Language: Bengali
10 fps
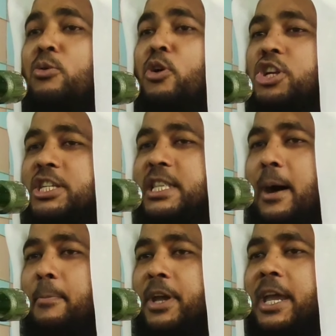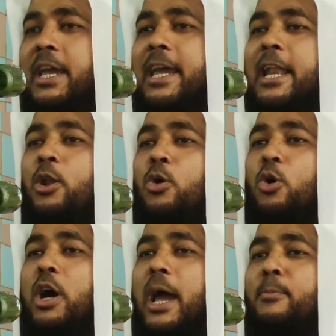আলম ইসলাম এ এল ও
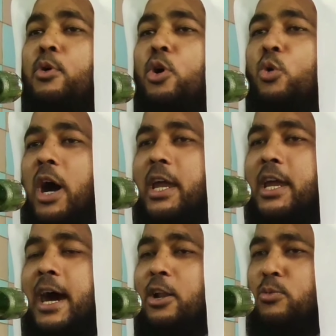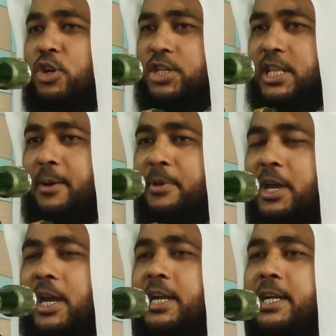এম ও ওয়াই আলম ইসলাম
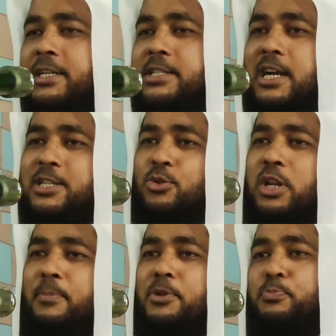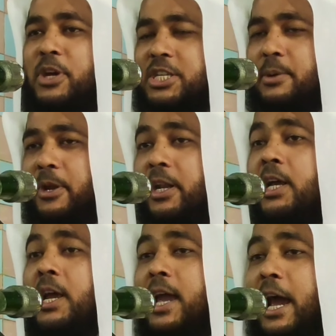এটা চার্জ করলে আপনি পেয়ে যাবেন
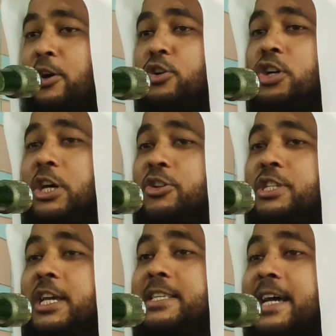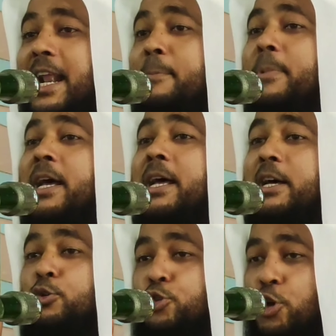এখন কথা হচ্ছে যারা আমরা
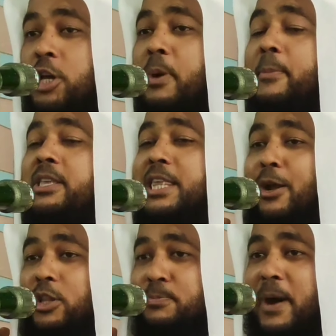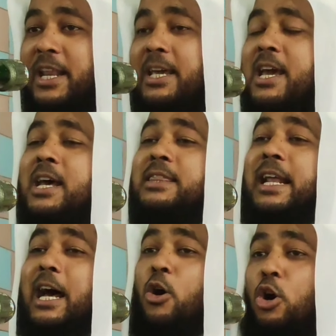সহিভাবে তারা পারি
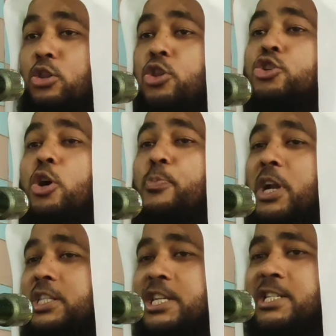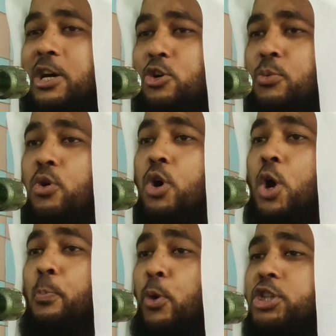তারা অর্থ সহ পড়ার চেষ্টা করব।
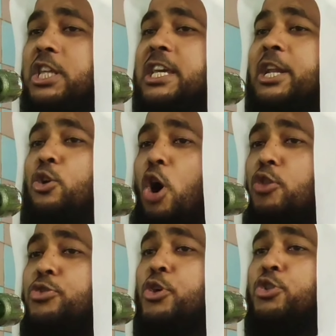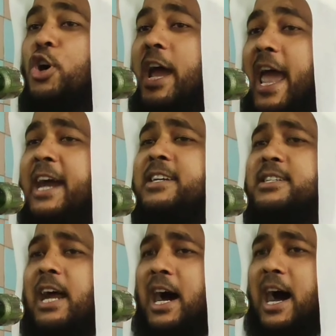প্রতিদিন অন্তত
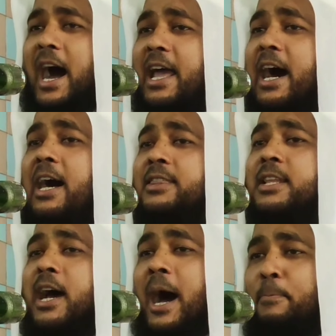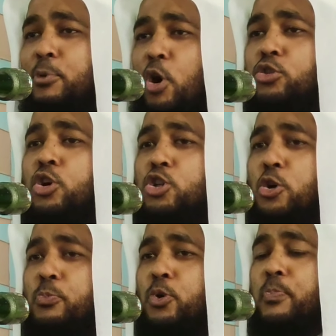একটা আয়াত আপনি অর্থ
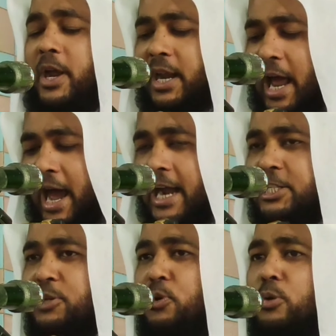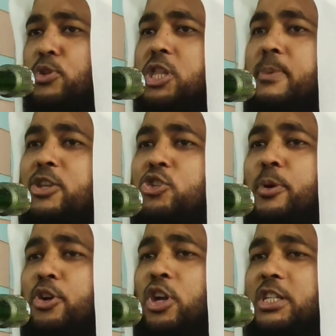সহ পড়বেন আর জীবনের মধ্যে
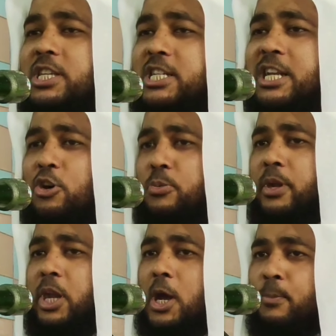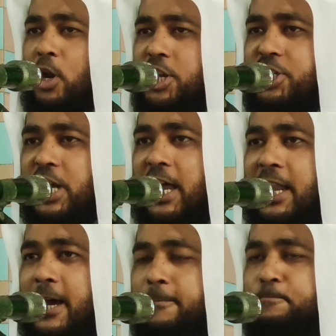বাস্তবায়ন করার চেষ্টা করবেন বলে ইনশাল
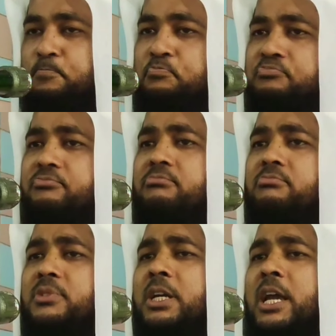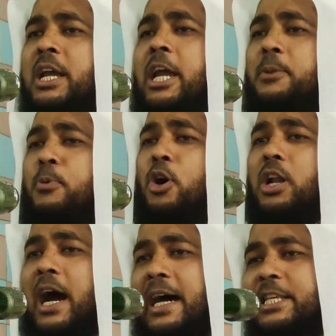এরপর
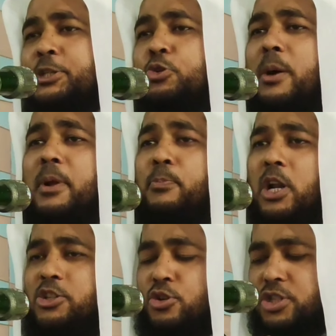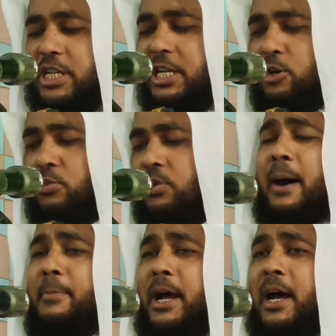হাদিসগুলো আমরা পড়ার জন্য চেষ্টা করব
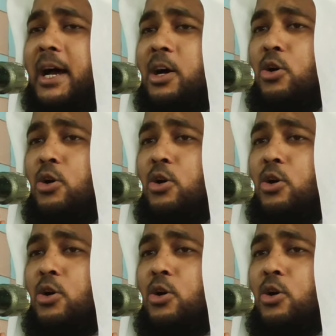আমরা